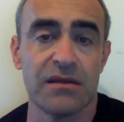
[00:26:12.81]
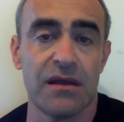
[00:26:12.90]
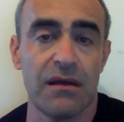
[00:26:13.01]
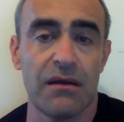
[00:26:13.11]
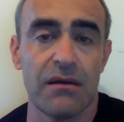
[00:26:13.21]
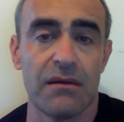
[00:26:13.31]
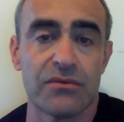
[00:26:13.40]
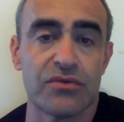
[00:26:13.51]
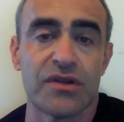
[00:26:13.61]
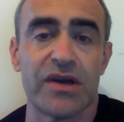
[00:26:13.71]
это,
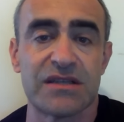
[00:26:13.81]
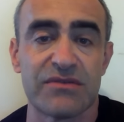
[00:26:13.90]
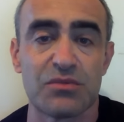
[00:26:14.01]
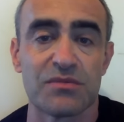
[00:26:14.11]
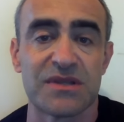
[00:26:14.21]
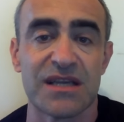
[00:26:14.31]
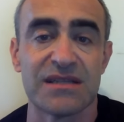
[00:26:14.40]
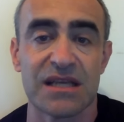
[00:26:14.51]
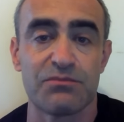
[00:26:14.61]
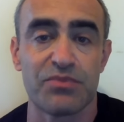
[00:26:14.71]
а, ну давайте возьмем
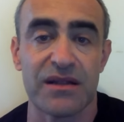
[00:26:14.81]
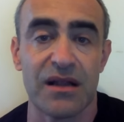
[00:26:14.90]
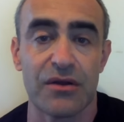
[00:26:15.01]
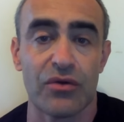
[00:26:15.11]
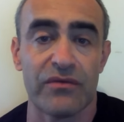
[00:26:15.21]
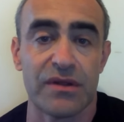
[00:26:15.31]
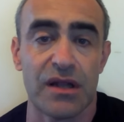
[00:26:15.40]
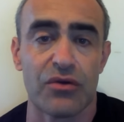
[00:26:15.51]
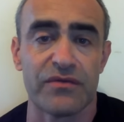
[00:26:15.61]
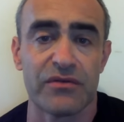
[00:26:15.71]
35 для, ров,
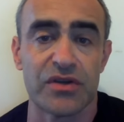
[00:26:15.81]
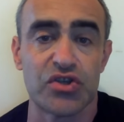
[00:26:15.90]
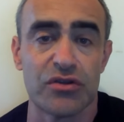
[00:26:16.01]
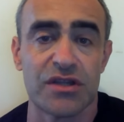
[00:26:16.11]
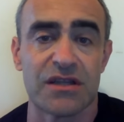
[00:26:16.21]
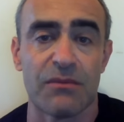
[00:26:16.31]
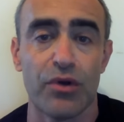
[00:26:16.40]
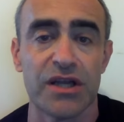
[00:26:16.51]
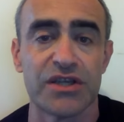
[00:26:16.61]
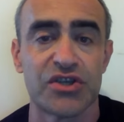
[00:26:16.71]
для ровного счета, это
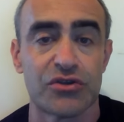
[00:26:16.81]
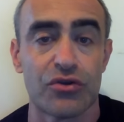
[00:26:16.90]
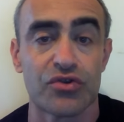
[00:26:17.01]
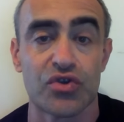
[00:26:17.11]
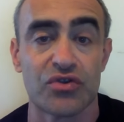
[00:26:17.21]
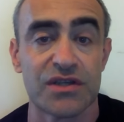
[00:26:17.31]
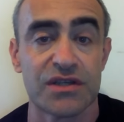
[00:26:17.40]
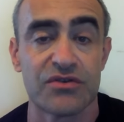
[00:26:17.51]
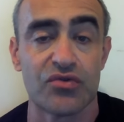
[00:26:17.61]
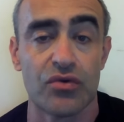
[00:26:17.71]
более 400
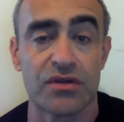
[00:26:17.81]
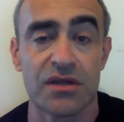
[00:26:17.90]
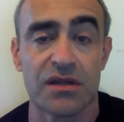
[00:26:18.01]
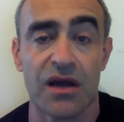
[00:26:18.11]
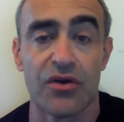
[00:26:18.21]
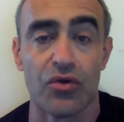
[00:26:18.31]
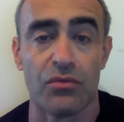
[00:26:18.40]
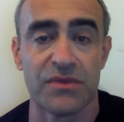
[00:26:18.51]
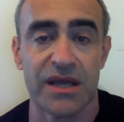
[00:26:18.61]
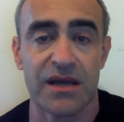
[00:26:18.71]
тысяч в год. Это
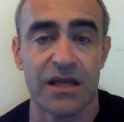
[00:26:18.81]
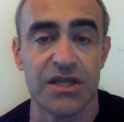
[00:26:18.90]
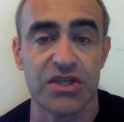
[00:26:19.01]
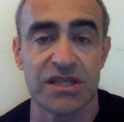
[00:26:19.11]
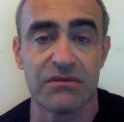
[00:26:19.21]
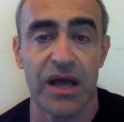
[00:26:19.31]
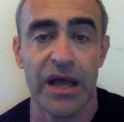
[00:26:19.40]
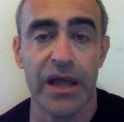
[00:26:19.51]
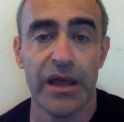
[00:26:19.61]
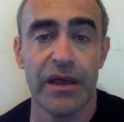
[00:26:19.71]
огромное
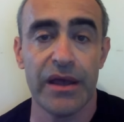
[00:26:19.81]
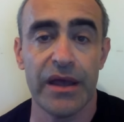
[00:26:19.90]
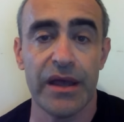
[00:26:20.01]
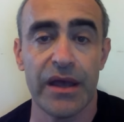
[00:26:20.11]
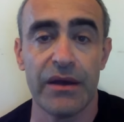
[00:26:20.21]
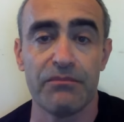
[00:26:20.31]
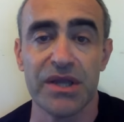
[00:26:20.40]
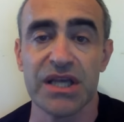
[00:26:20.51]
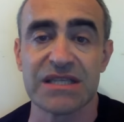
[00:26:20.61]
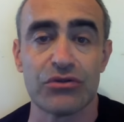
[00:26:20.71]
количество. Э,
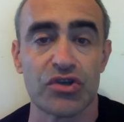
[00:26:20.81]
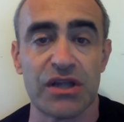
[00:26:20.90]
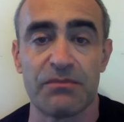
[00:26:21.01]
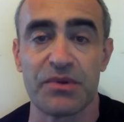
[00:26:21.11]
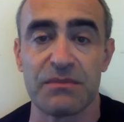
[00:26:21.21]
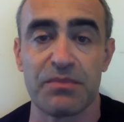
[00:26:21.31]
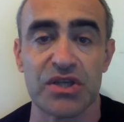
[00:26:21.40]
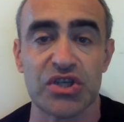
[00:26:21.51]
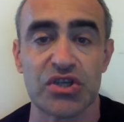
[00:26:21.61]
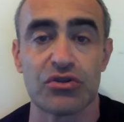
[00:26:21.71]
мне сложно
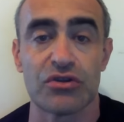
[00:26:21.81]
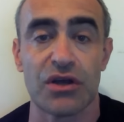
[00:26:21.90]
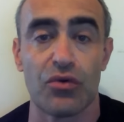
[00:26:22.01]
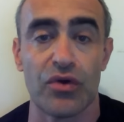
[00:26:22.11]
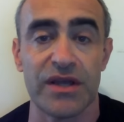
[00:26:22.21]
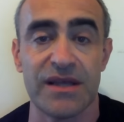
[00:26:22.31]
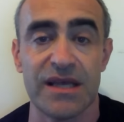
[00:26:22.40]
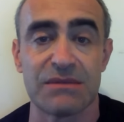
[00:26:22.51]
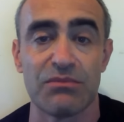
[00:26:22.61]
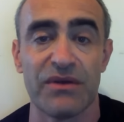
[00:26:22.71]
предположить, что такое
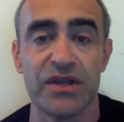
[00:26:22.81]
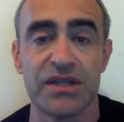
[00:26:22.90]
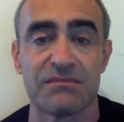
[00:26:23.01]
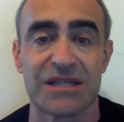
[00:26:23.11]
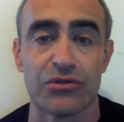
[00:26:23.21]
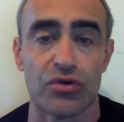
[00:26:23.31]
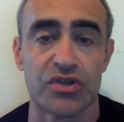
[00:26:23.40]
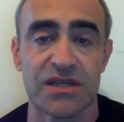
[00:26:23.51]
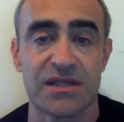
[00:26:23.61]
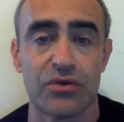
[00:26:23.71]
есть. Мы видим
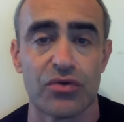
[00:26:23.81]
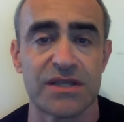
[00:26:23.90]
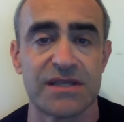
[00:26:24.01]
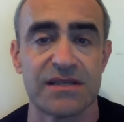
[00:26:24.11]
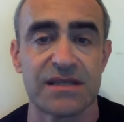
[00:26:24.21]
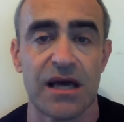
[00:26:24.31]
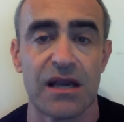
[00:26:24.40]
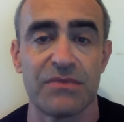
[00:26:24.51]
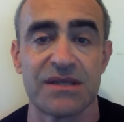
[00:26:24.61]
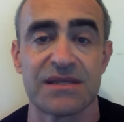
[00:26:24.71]
сложности у российской
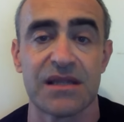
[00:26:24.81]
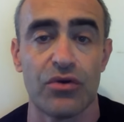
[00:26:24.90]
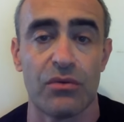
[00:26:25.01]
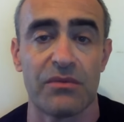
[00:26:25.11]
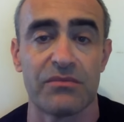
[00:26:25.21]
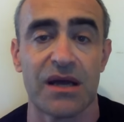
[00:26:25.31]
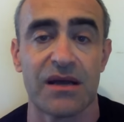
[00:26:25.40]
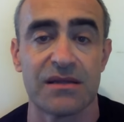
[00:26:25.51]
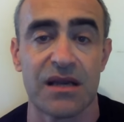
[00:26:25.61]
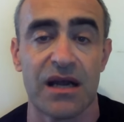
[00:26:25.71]
армии с наемом на
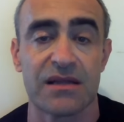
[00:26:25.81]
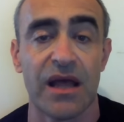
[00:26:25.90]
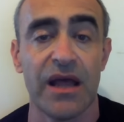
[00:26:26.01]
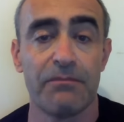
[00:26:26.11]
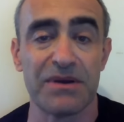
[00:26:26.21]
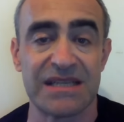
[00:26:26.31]
контракт